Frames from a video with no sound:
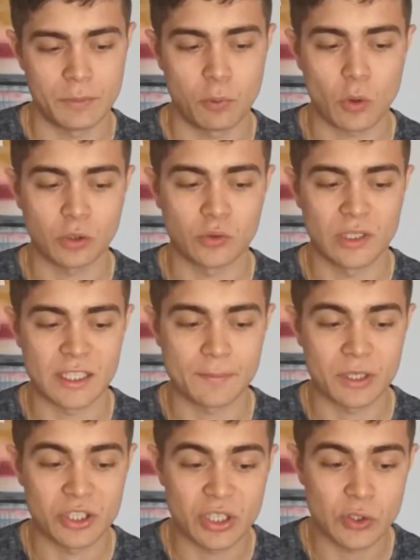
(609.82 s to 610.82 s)
Puis pourquoi tu ne
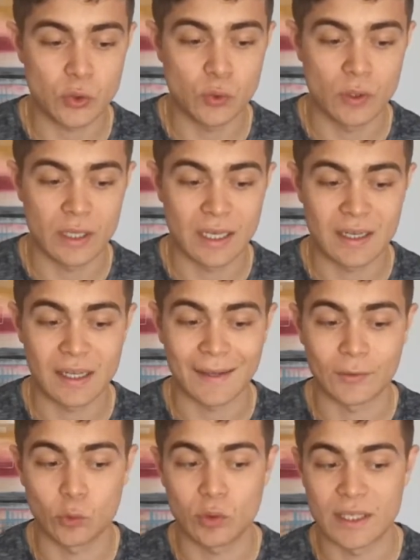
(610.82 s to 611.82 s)
laisses pas Jésus
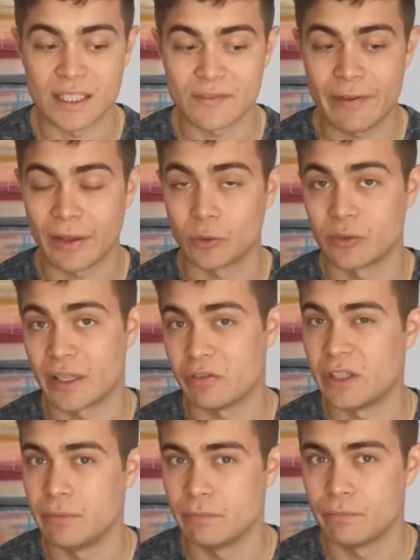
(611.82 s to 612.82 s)
éclairer toutes les sphères de
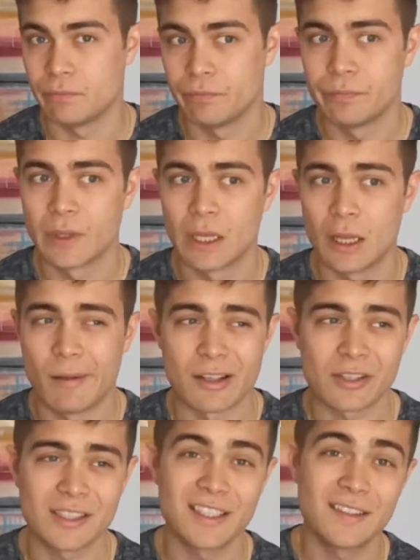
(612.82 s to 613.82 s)
ta vie
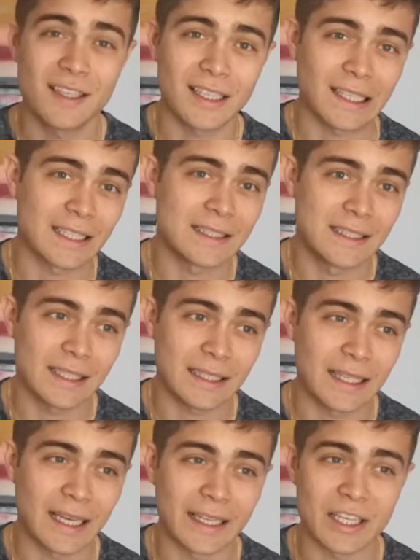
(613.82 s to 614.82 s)
Parce que si tu es un
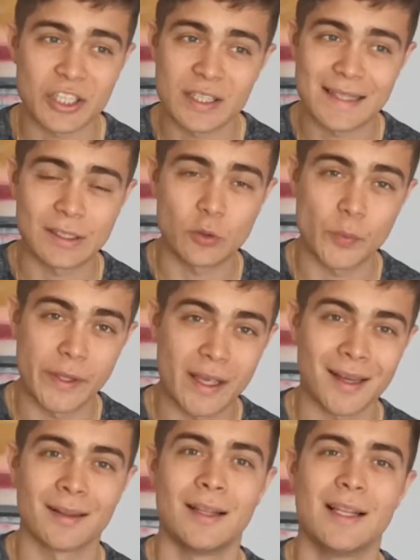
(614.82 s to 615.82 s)
chrétien qui a caché cette
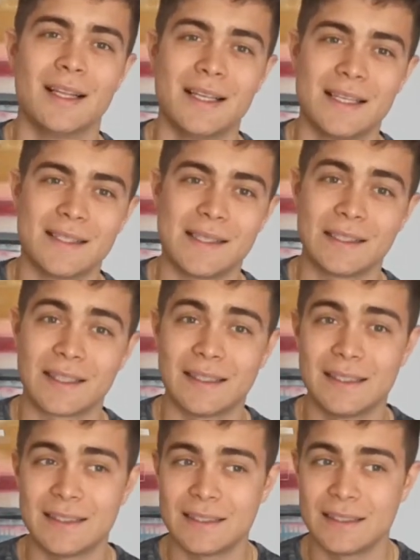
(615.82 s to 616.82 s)
lumière, c'est que
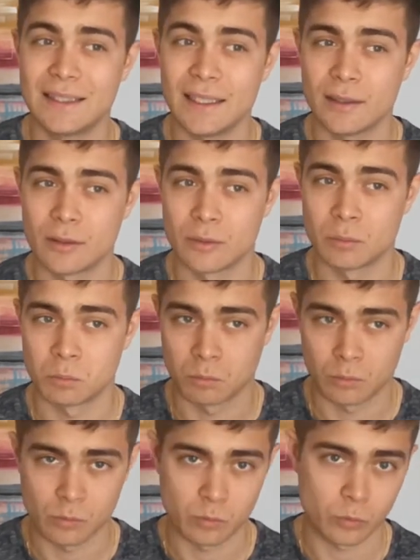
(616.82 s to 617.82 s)
tu as décidé,
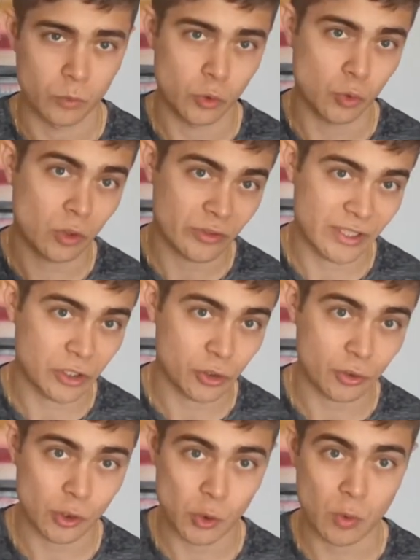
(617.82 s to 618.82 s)
soit en le
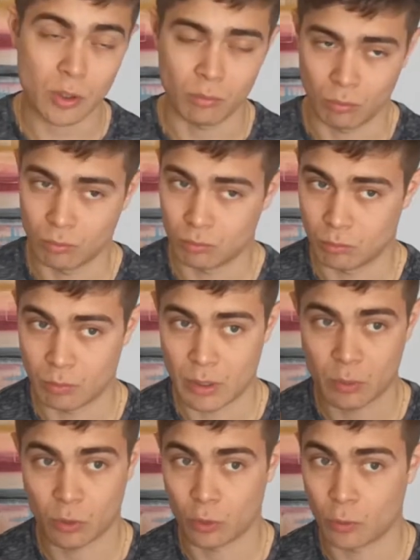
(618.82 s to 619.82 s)
sachant, soit
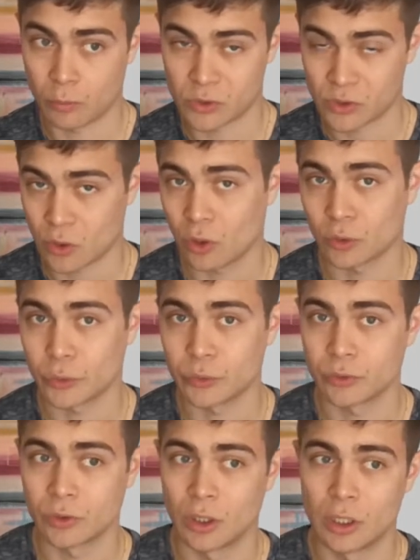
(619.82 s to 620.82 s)
même sans s'en rendre
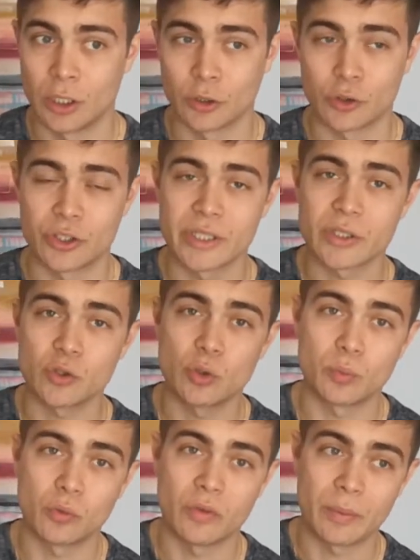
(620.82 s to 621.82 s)
compte, que
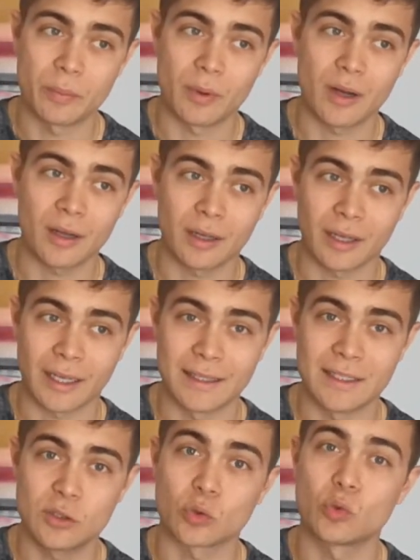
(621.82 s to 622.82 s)
Jésus ne pouvait pas
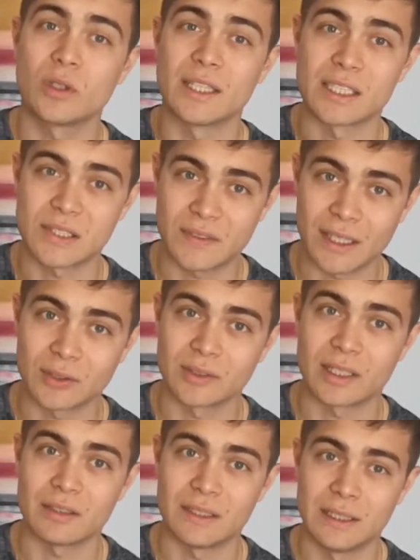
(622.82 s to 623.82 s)
régner sur toutes les
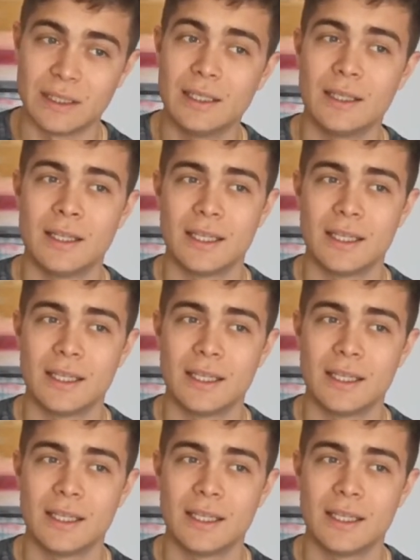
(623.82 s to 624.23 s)
sphères de ta vie.